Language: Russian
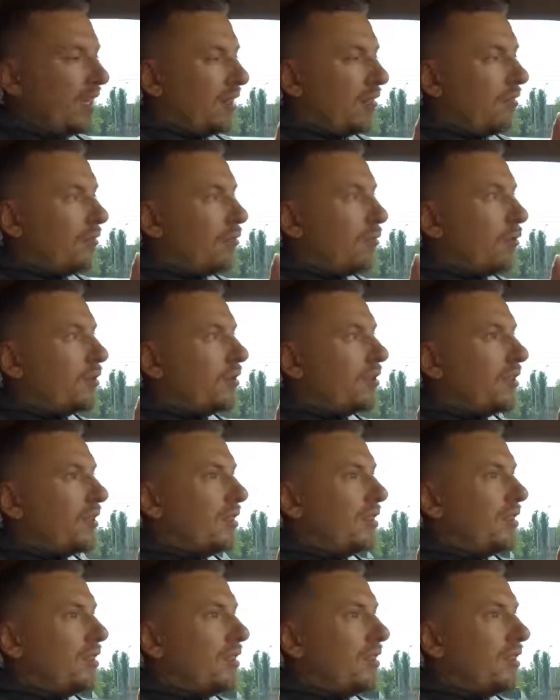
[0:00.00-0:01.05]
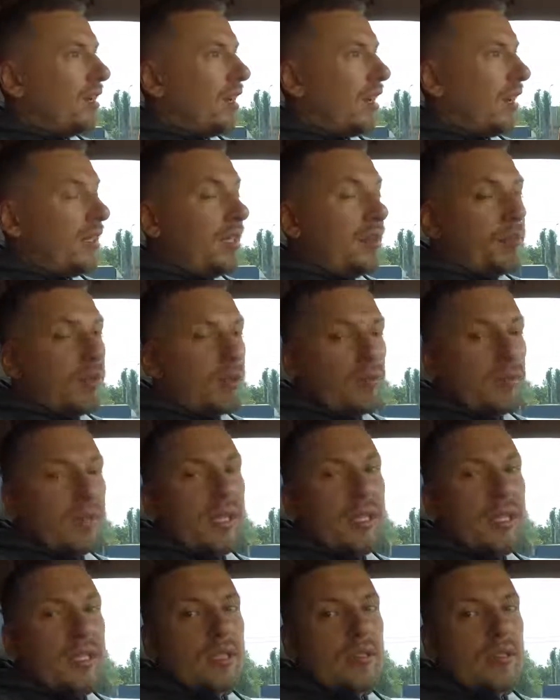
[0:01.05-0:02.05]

Вот, э, они берут и